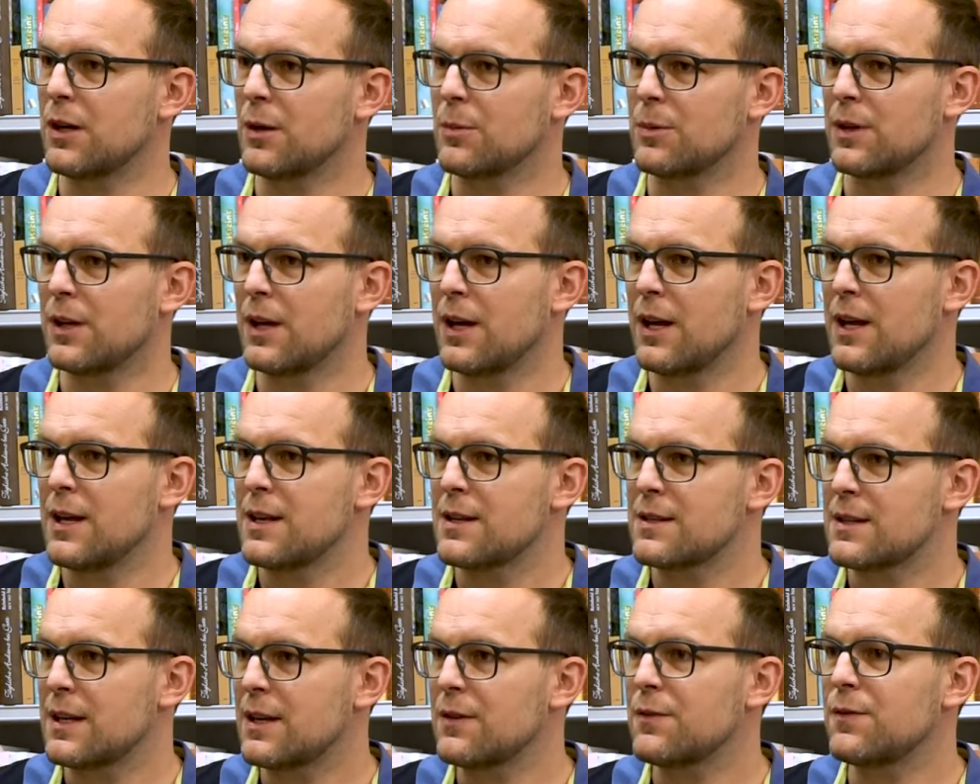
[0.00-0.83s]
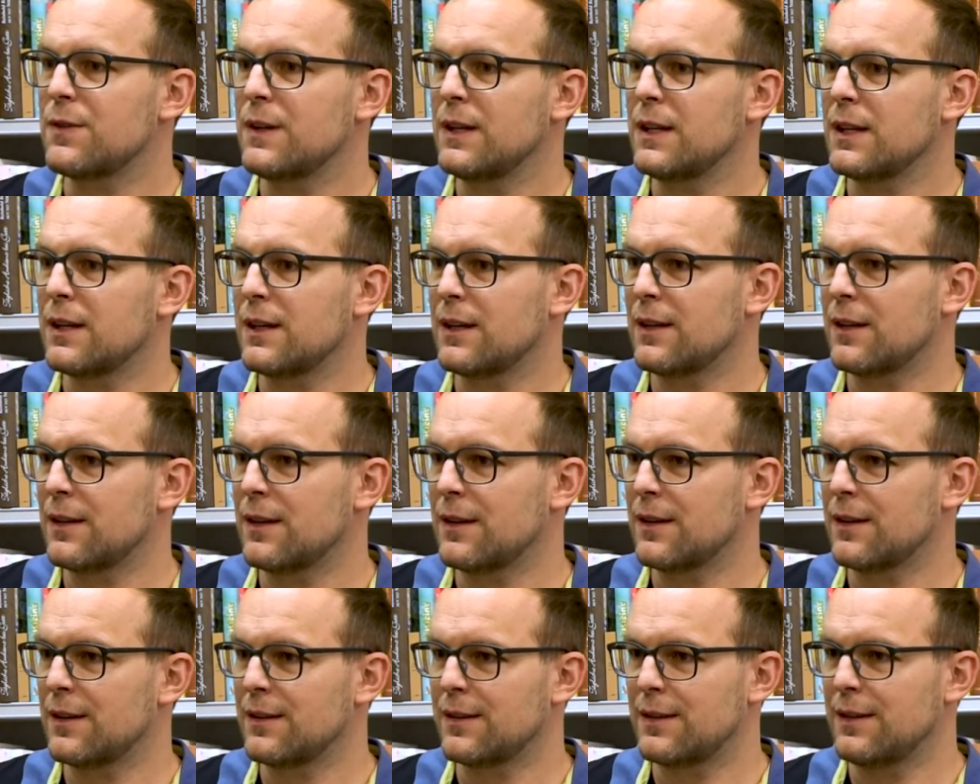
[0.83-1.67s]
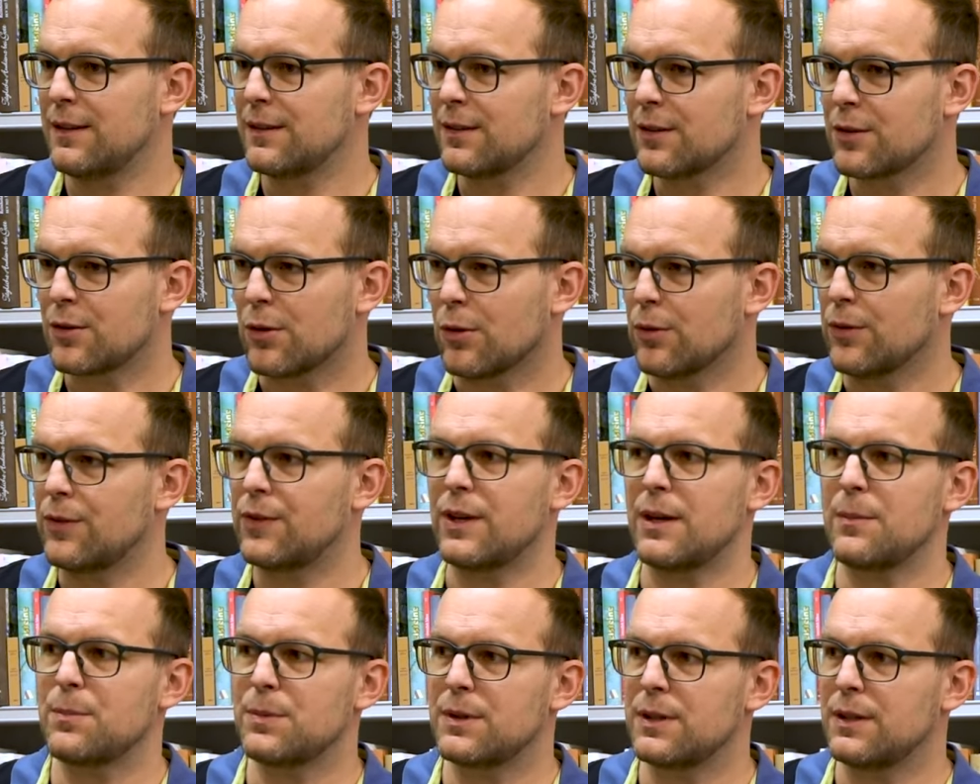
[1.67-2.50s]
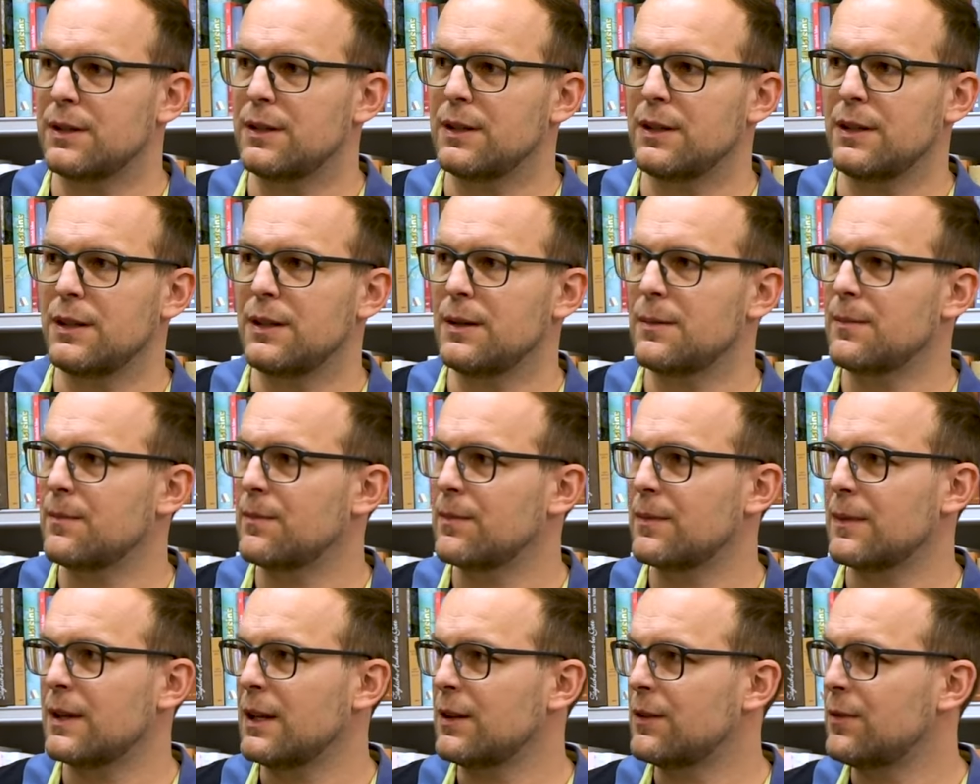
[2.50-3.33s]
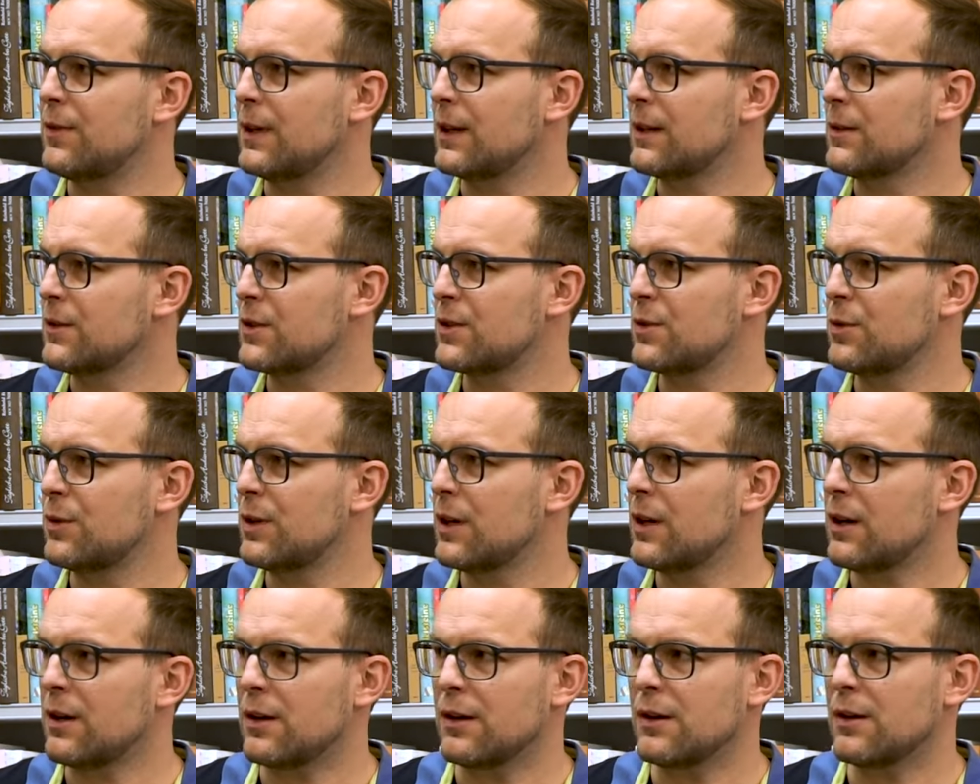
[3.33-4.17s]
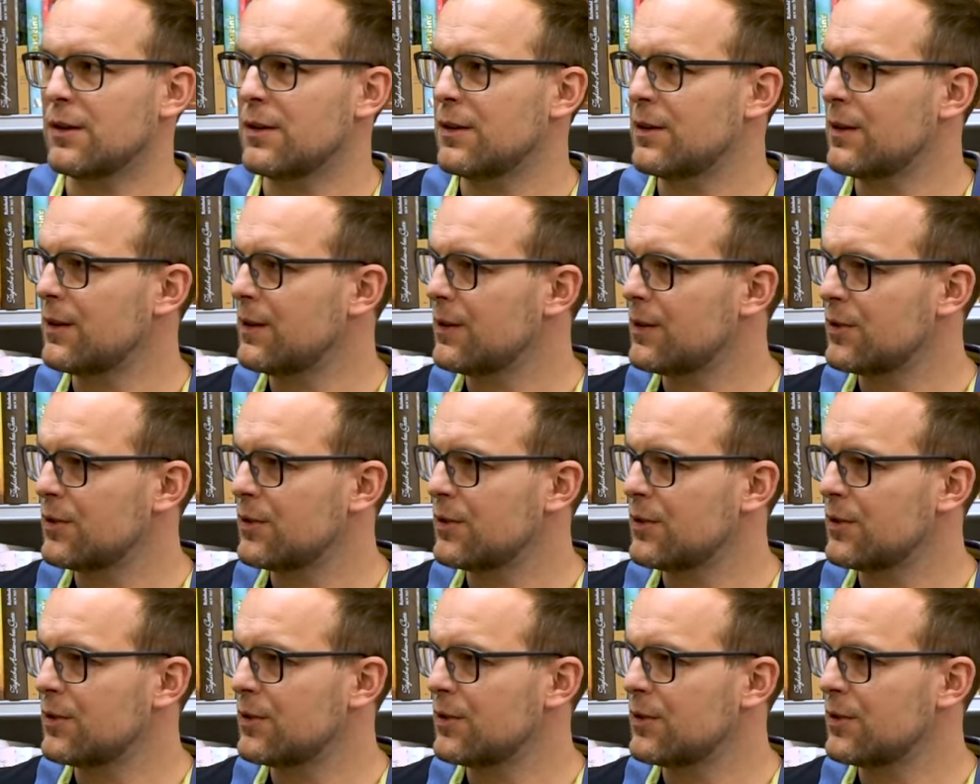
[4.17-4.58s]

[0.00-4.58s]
aber sehr viele dieser Konzepte, die entwickelst du ja